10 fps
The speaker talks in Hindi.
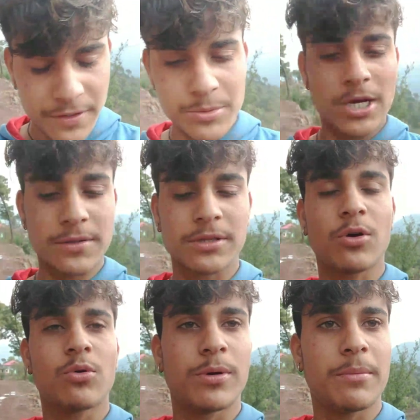ऐसे जा
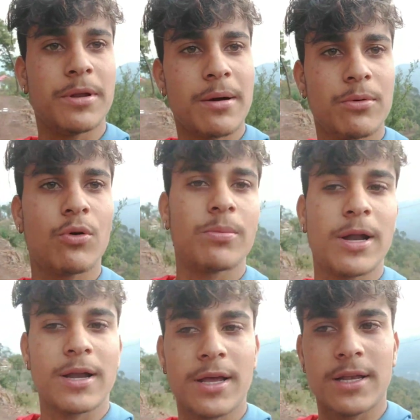सकता घूमने बिना ब्लॉग
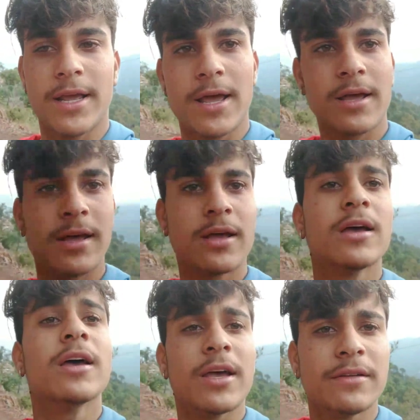बनाने के लिए
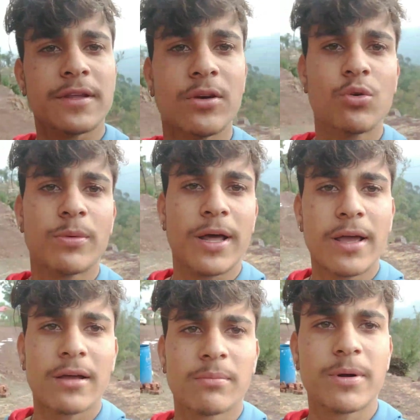ऐसे ही
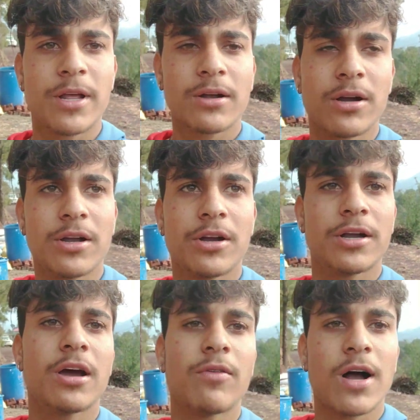घूमने बढ़िया ठंडी
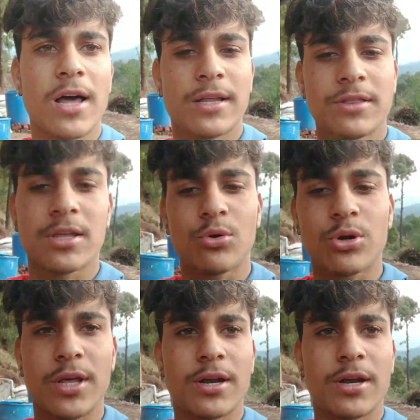ठंडी हवा खा लेते हैं थोड़ी